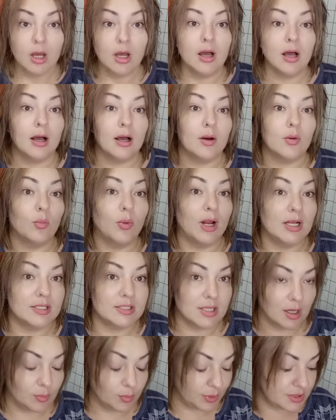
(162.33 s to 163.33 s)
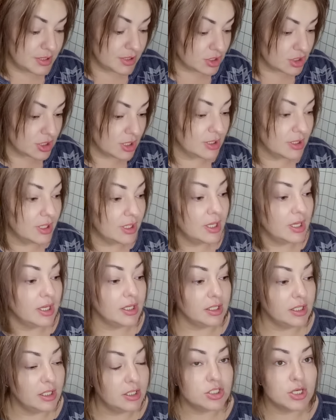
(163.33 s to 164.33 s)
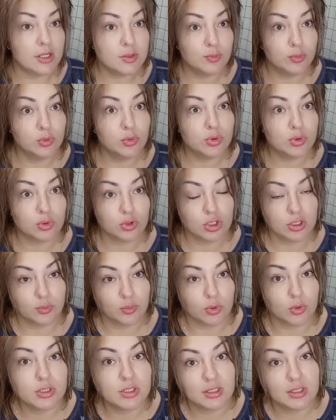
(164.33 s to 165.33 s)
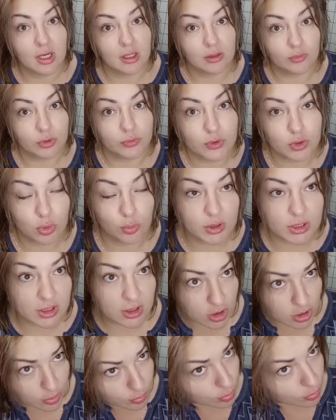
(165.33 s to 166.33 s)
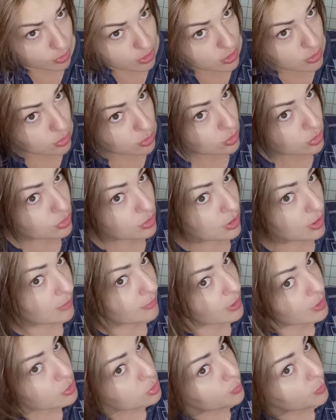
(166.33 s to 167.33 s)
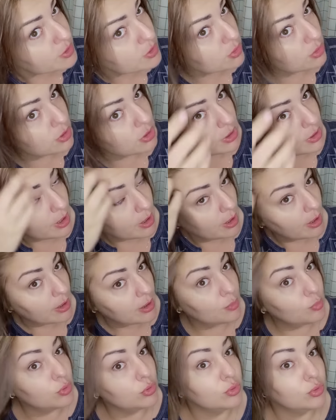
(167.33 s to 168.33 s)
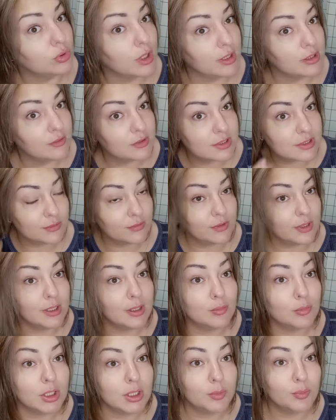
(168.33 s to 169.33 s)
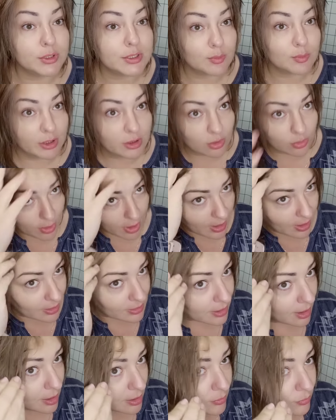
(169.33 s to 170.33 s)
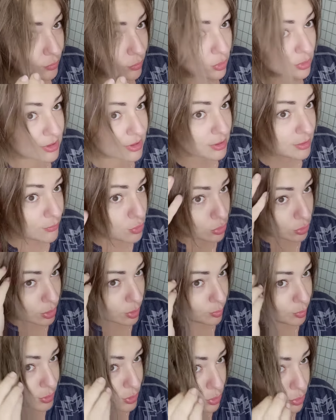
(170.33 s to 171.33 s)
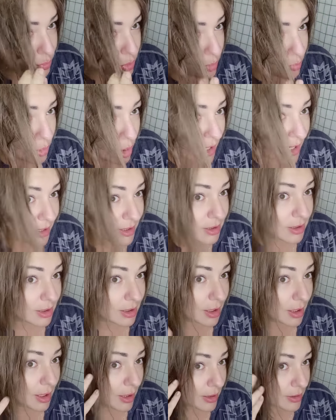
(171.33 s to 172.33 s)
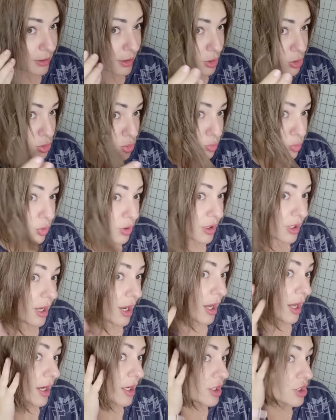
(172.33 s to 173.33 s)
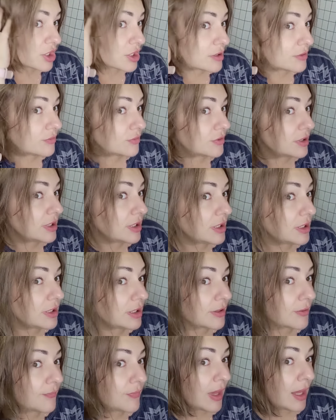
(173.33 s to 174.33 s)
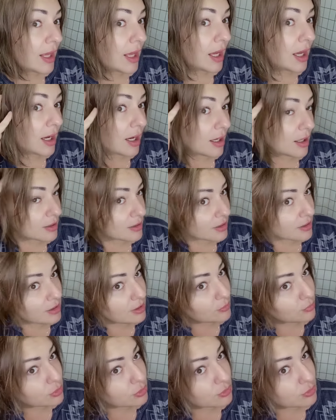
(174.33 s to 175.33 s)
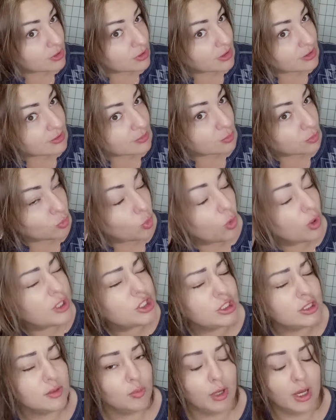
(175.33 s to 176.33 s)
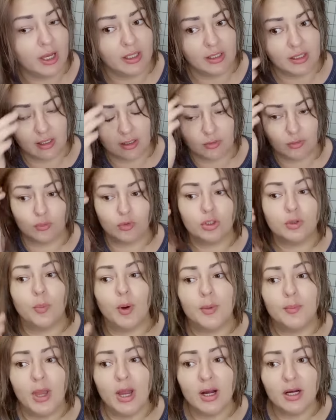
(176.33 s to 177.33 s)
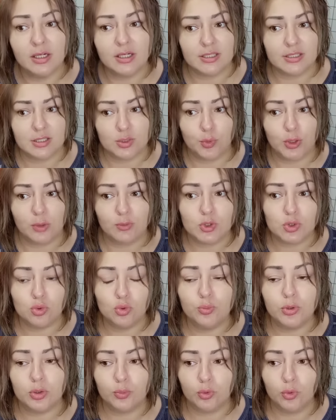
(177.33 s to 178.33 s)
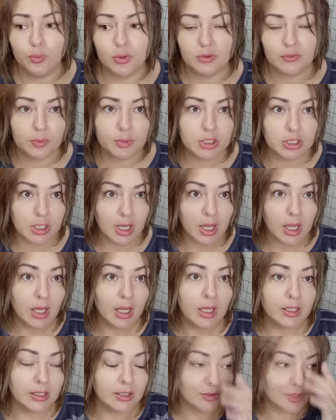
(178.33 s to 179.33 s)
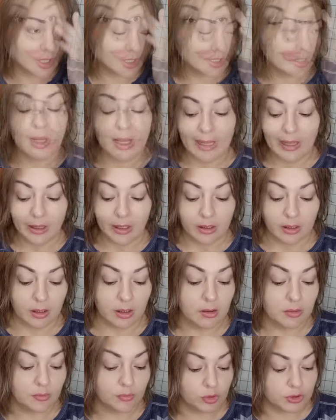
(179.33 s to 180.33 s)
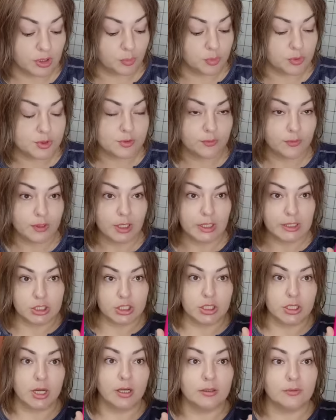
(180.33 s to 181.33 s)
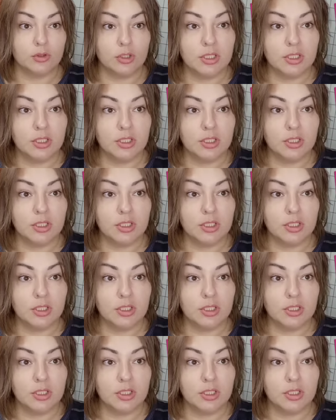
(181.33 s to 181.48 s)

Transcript: а, бальзам подержала, и сейчас буду сушить просто так вот, все без ничего. Вот сейчас чуть-чуть голова еще подсохнет, и буду укладываться феном и посмотрю. Так волосы, девчонки, безумно мягкие, да они еще мокрые, живые, а, такие вот, ну знаете, очень мягкие. Вот по мягкости прям супер-пупер вообще невероятно. И вот, допустим, в отличие от вот